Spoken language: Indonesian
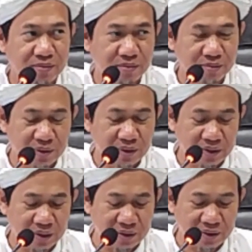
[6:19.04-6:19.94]

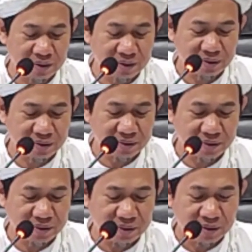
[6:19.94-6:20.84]
Masya Allah
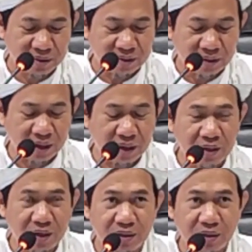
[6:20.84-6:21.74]

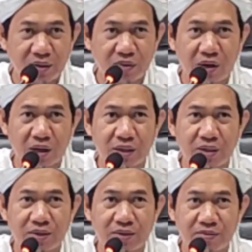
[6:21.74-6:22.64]
karyanya
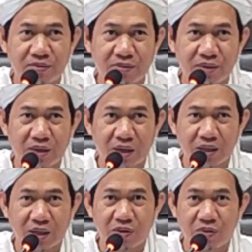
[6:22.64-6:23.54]
wangi ini
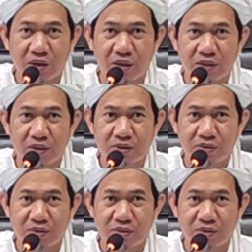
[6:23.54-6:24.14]
karyanya wangi